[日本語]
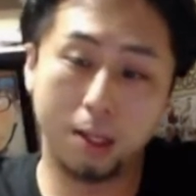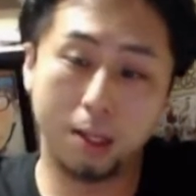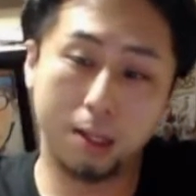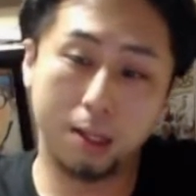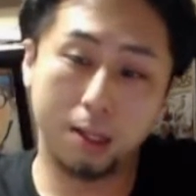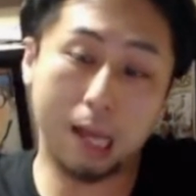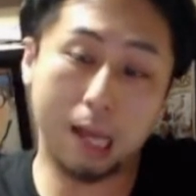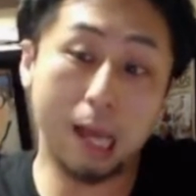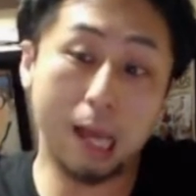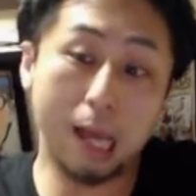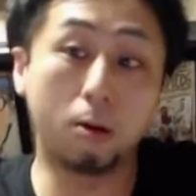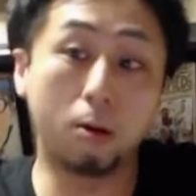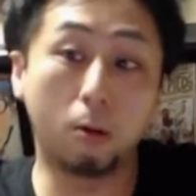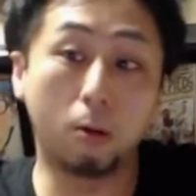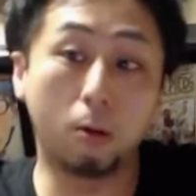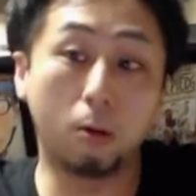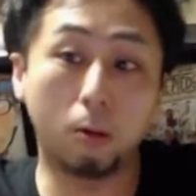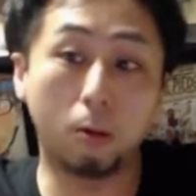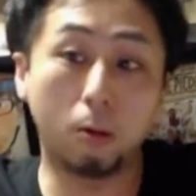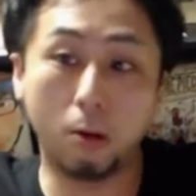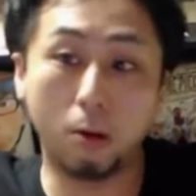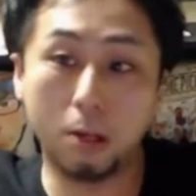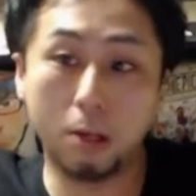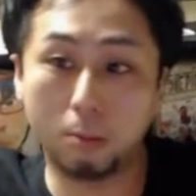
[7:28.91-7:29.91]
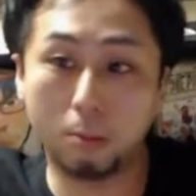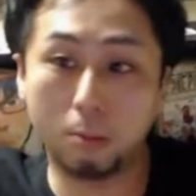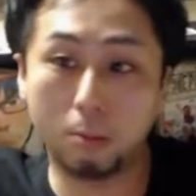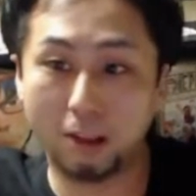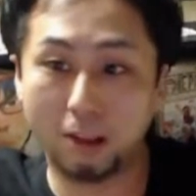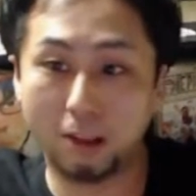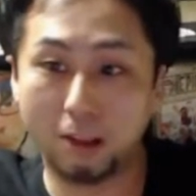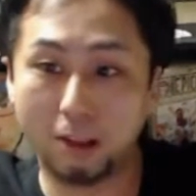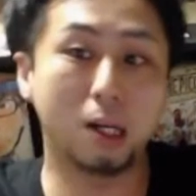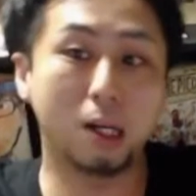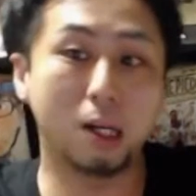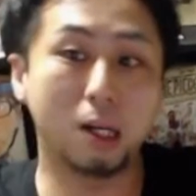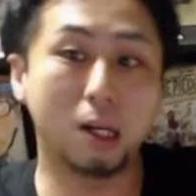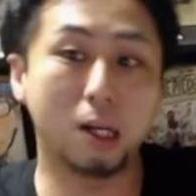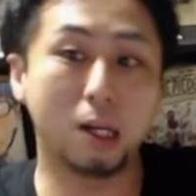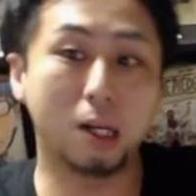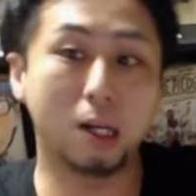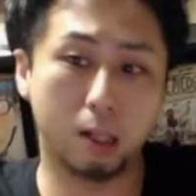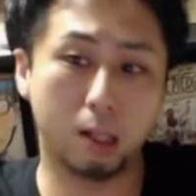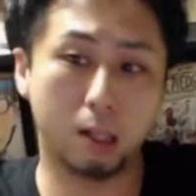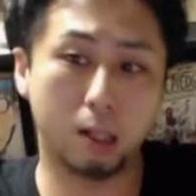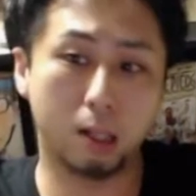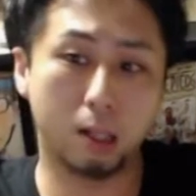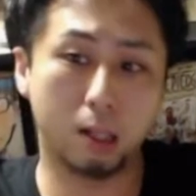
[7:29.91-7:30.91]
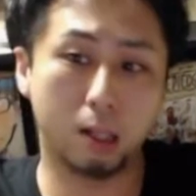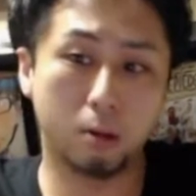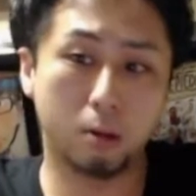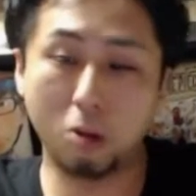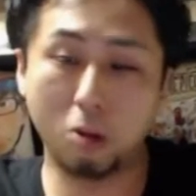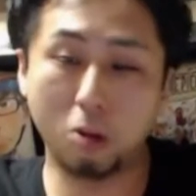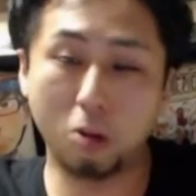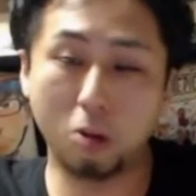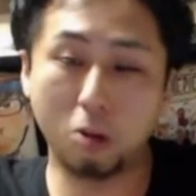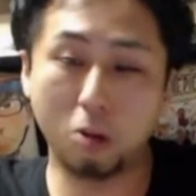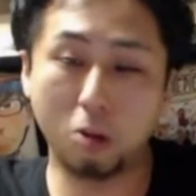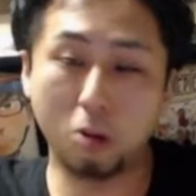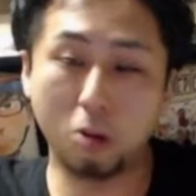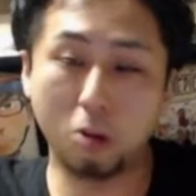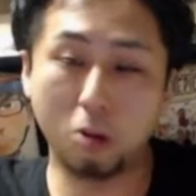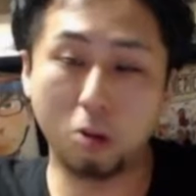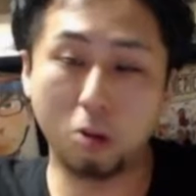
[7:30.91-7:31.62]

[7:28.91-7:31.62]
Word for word: で、言語を超えたものが数学なの。